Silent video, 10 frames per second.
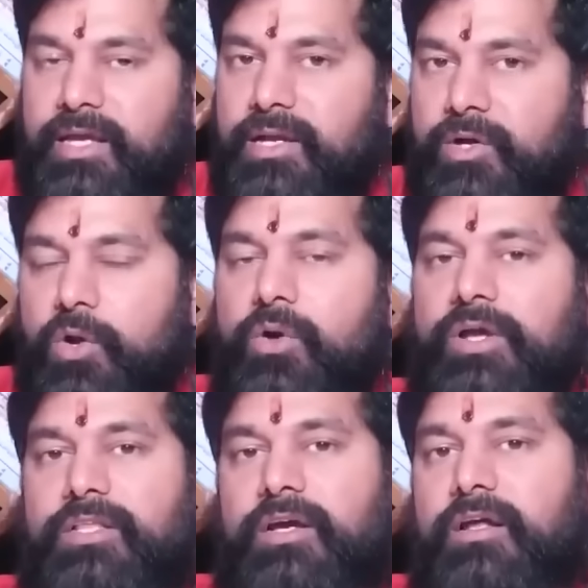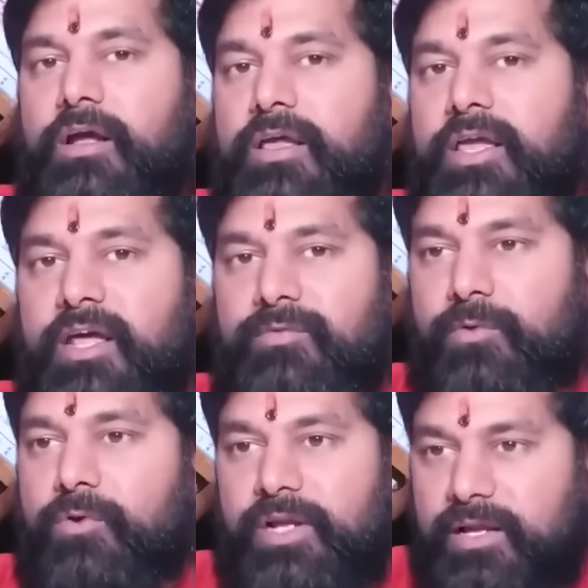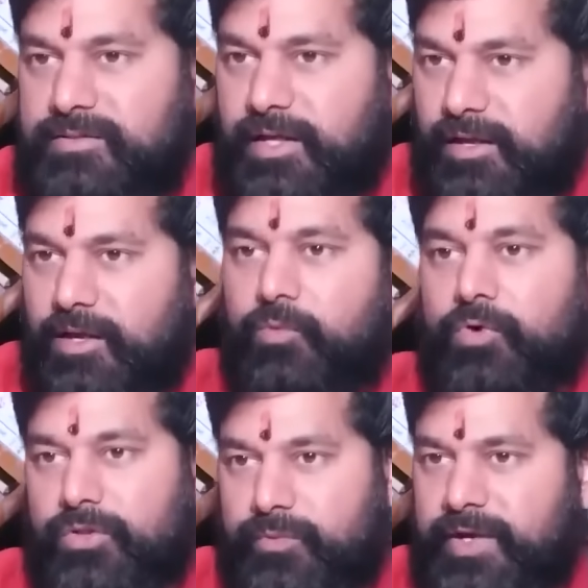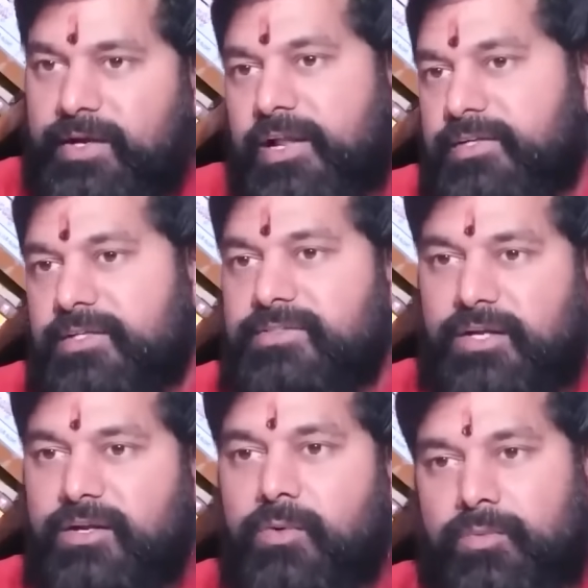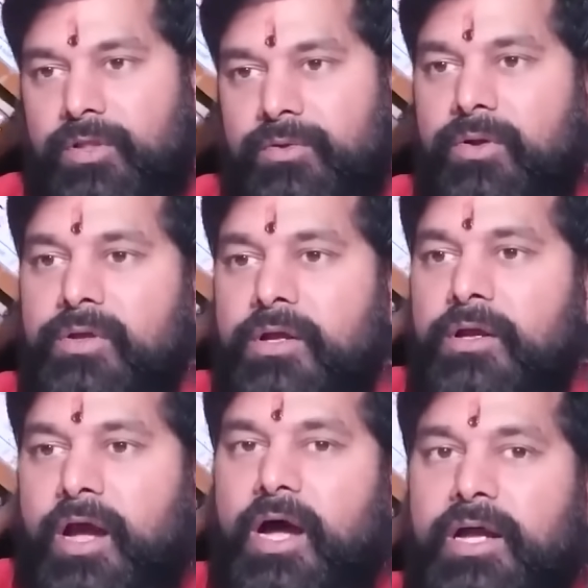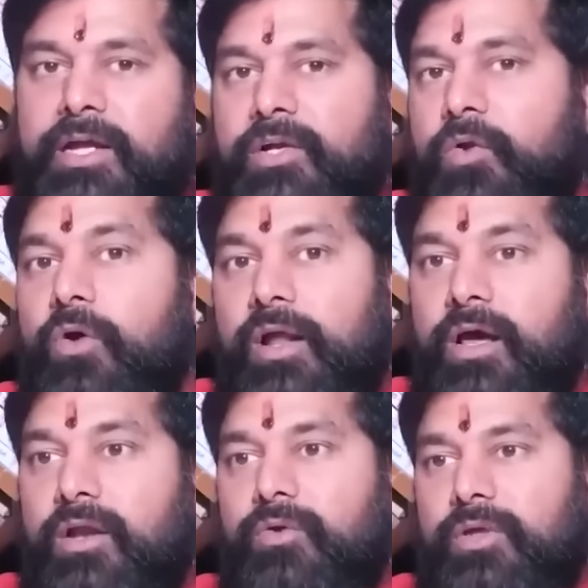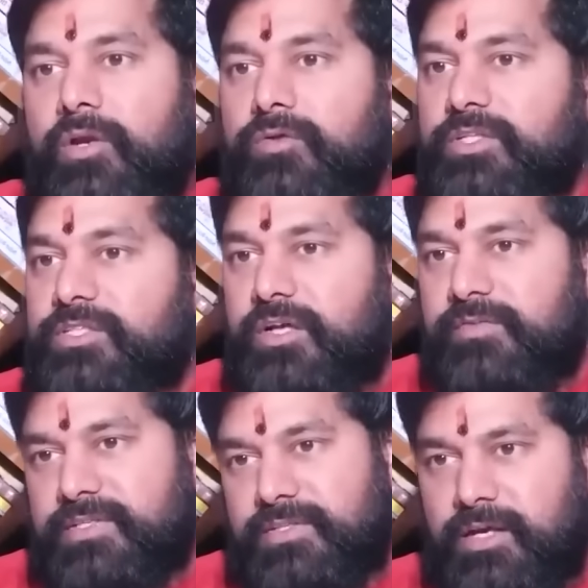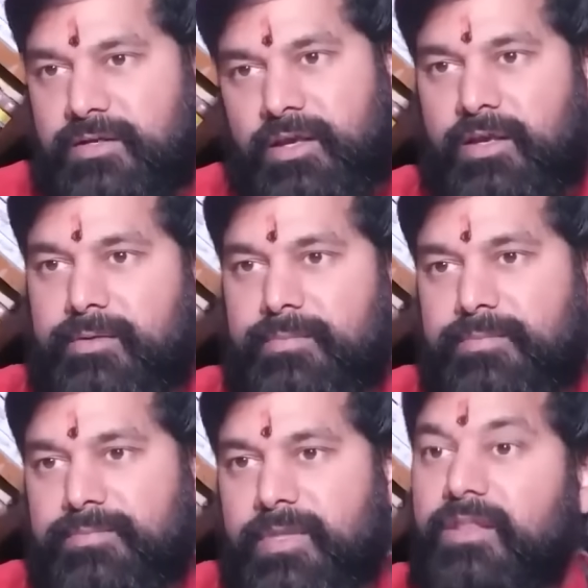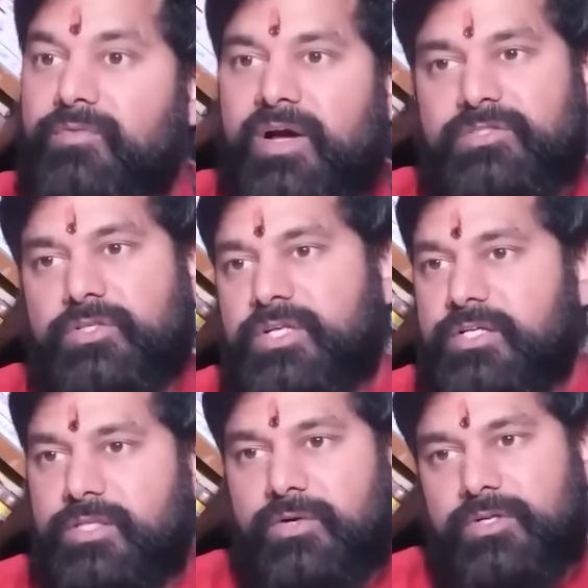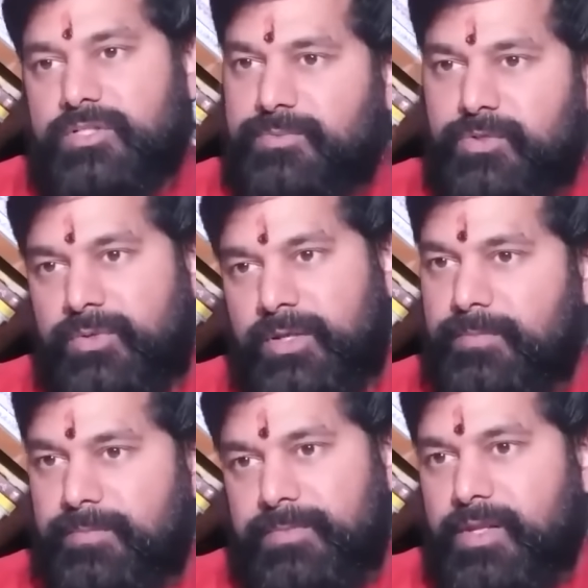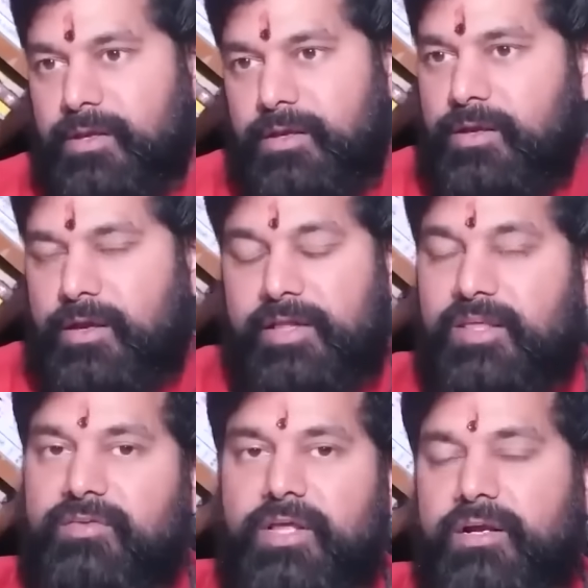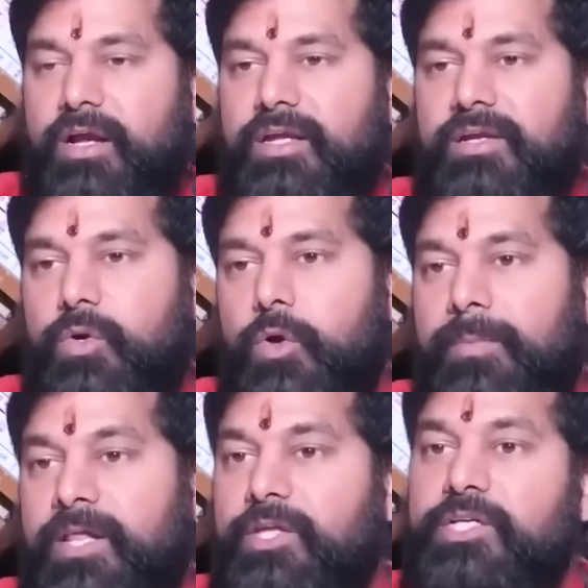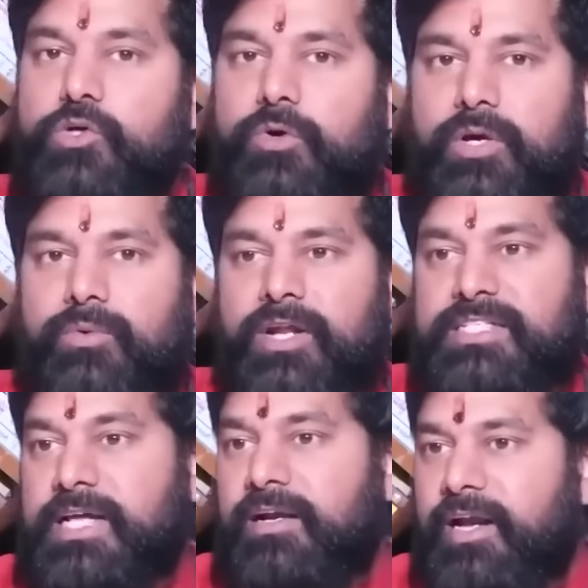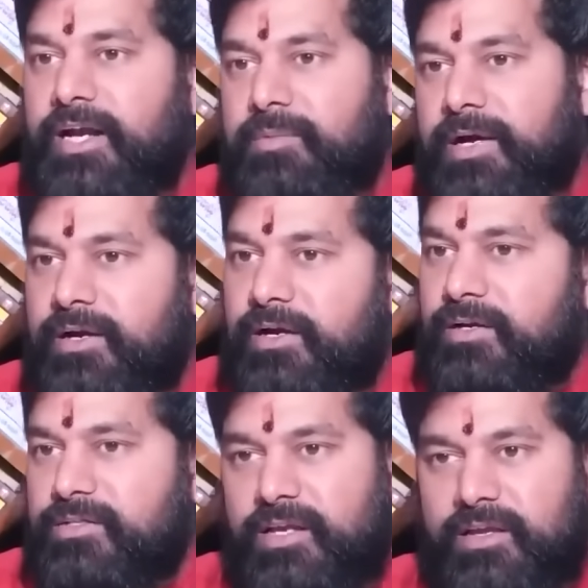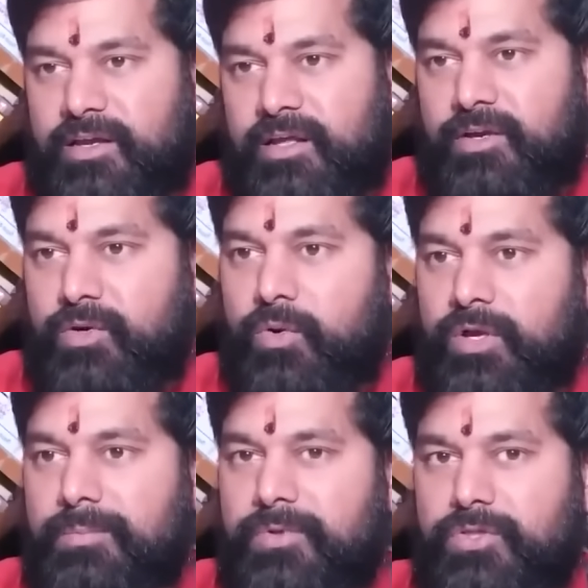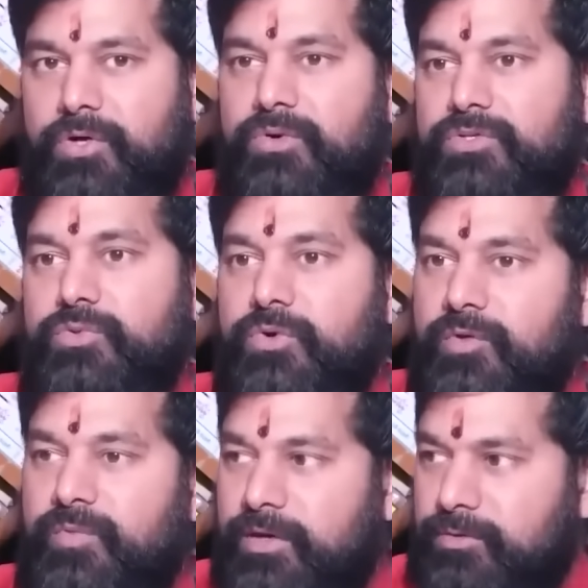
ఏ ఇంట్లో అయితే కనుక ఎయిర్ ఫ్లోటింగ్ సరిగ్గా ఉండదు వెంటిలేషన్ సరిగ్గా ఉండదు ఆ ఇంట్లో అనారోగ్యాలు తిష్ట వేస్తాయి ఇది వాస్తుశాస్త్రం కూడా చెప్తుంది అదేవిధంగా ఇంట్లో ప్రతి చోట కూడా సన్లైట్ పడేటట్టు చేయాలి ఇంట్లోకి మొత్తం కూడా సూర్యుడి